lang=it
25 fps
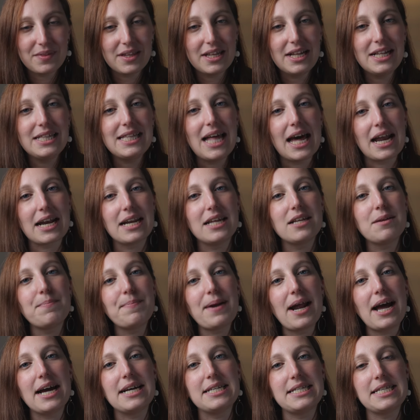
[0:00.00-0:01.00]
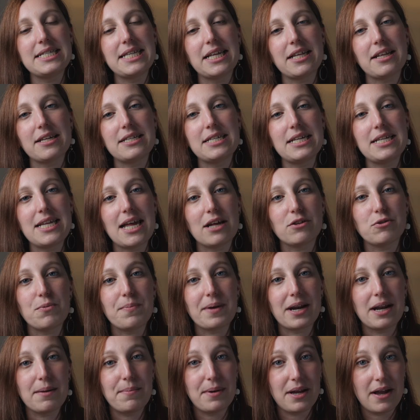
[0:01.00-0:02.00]
Il Turner Prize è stato assegnato
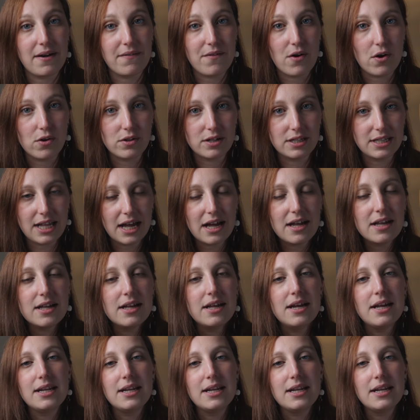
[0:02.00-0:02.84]
per la prima volta